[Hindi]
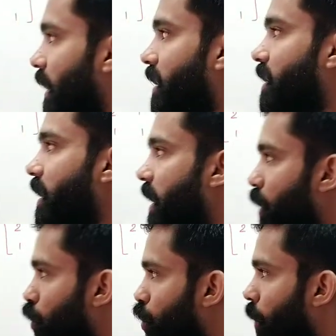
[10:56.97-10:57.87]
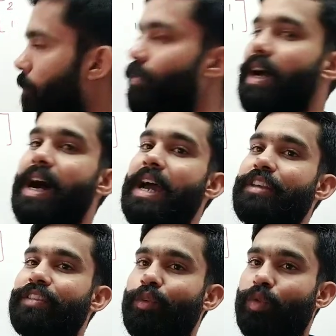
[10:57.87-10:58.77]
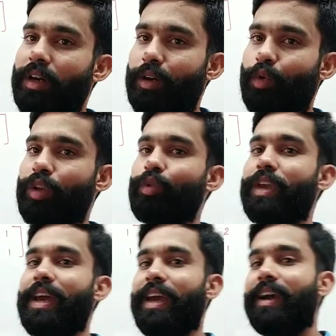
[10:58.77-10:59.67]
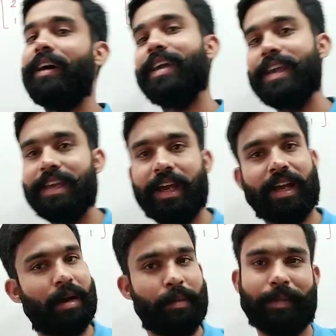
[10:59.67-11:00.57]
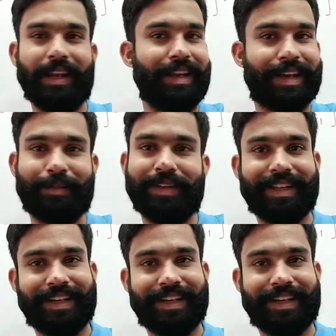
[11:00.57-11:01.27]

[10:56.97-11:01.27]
और यदि ए को आई से गुणा करोगे तो क्या आएगा ए ही आएगा अभी मैंने लिखा भी था